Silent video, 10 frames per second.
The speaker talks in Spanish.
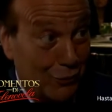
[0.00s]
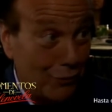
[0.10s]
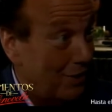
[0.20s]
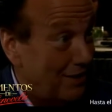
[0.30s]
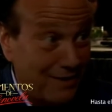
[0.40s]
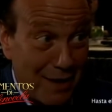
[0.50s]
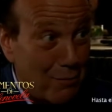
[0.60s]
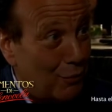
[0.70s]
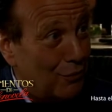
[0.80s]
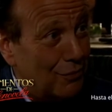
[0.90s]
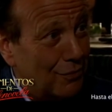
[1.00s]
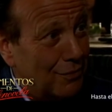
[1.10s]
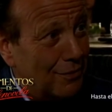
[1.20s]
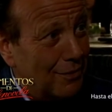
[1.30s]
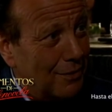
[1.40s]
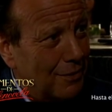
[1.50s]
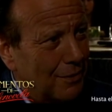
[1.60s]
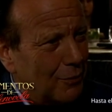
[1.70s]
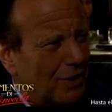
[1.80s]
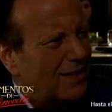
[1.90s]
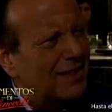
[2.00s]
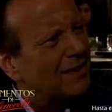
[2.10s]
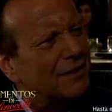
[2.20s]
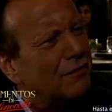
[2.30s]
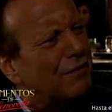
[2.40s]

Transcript: los conquistamos, nos hace sentir